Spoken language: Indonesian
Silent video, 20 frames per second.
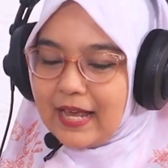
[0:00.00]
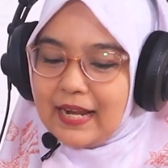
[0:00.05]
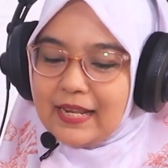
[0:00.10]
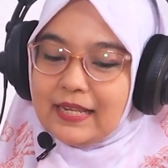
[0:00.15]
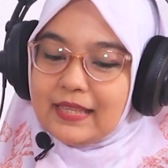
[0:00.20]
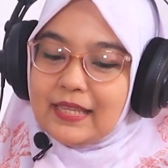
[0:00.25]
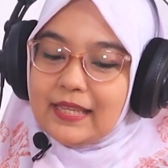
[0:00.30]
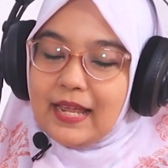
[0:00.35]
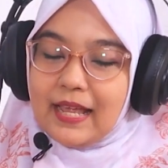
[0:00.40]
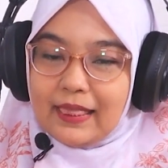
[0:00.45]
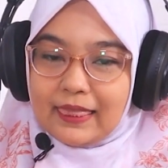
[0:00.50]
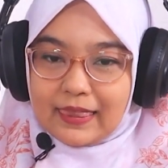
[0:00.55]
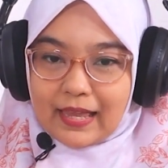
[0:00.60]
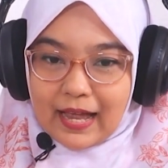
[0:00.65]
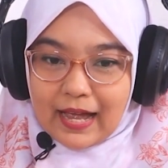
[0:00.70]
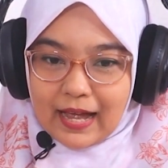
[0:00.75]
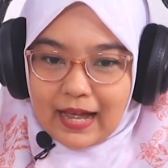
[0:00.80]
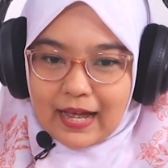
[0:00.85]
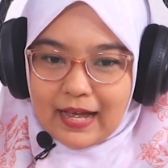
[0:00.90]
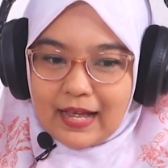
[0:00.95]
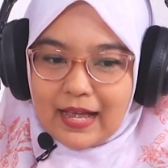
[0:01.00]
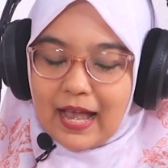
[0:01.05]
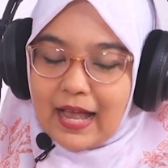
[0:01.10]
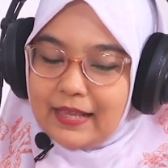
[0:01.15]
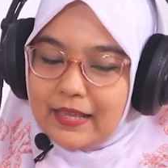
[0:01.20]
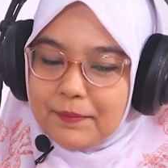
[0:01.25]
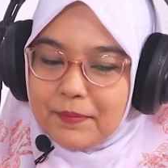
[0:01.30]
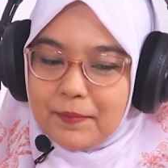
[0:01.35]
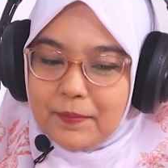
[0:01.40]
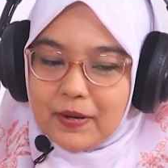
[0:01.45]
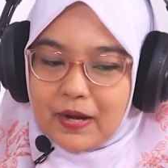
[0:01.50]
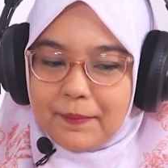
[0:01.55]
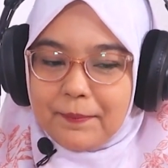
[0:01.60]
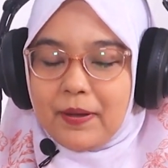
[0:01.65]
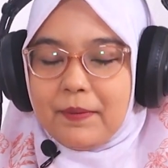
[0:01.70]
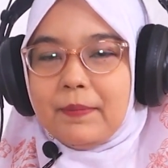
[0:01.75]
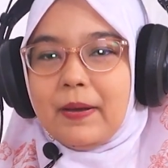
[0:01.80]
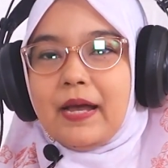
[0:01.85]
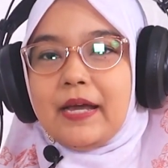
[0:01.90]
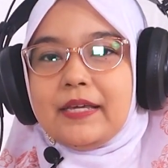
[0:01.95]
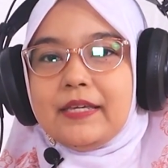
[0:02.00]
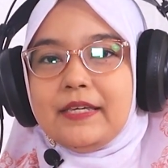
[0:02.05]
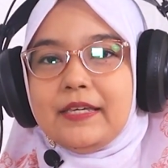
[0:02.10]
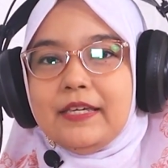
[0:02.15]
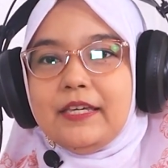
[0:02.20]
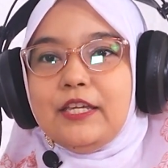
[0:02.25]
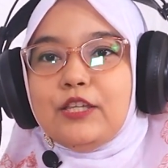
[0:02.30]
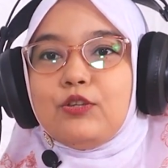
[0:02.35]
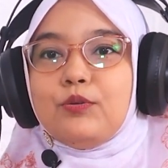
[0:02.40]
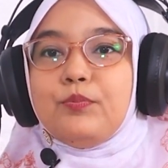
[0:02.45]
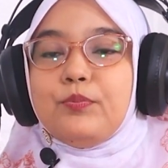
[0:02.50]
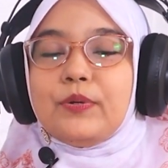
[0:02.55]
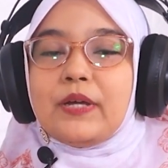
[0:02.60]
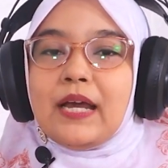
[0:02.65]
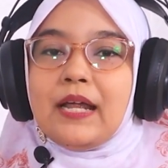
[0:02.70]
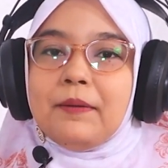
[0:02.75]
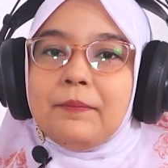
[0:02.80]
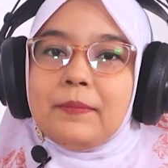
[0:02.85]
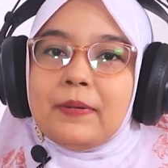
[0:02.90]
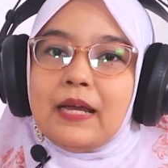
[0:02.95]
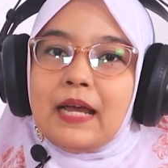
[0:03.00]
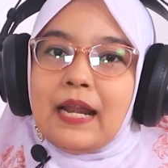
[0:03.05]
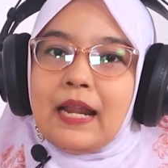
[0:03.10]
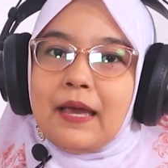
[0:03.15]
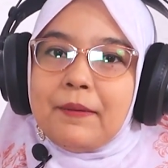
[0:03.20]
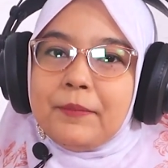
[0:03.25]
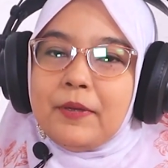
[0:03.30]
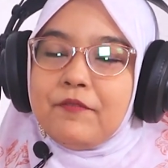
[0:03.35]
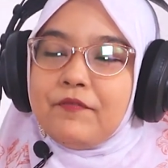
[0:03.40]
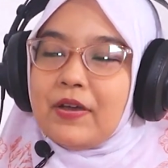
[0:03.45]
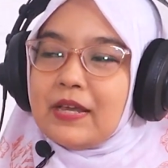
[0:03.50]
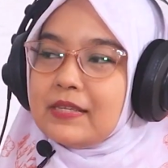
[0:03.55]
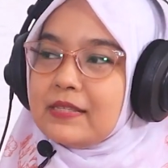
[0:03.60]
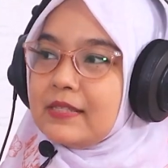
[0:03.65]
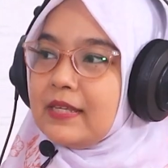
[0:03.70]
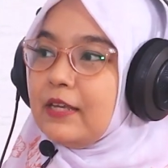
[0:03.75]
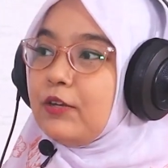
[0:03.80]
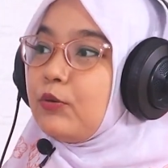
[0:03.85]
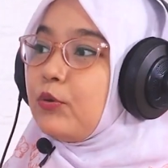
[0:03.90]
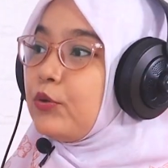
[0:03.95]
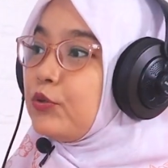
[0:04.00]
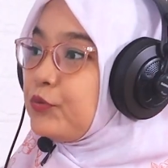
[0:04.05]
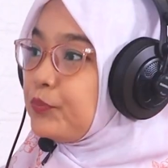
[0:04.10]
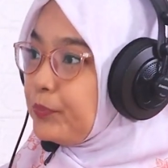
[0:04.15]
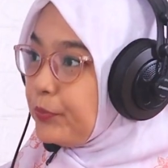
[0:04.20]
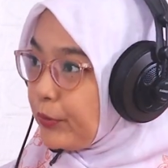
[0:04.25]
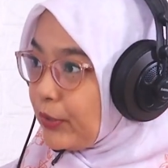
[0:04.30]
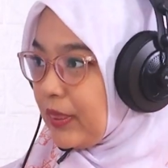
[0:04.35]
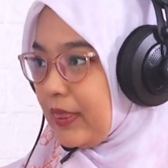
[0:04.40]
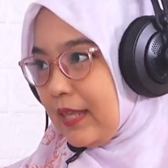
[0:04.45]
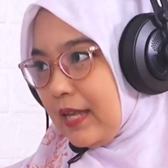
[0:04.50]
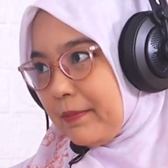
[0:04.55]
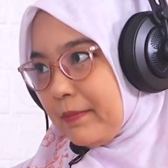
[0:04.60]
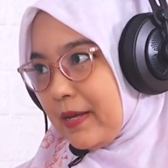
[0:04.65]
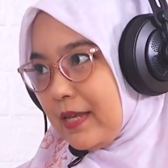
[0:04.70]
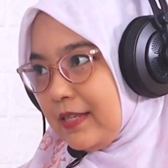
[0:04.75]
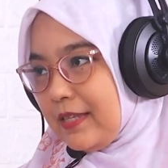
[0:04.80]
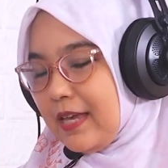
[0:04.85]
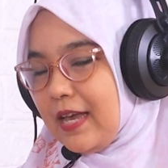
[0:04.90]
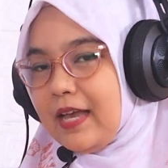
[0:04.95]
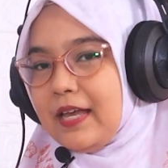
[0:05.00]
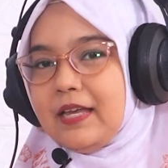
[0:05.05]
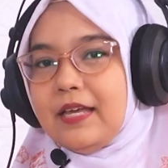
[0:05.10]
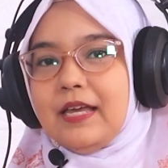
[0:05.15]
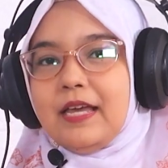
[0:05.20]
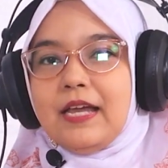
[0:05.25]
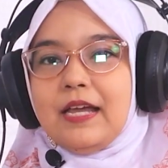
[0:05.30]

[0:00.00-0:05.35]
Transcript: karena ternyata ada beberapa bayi itu mengalami fase growth spurt namanya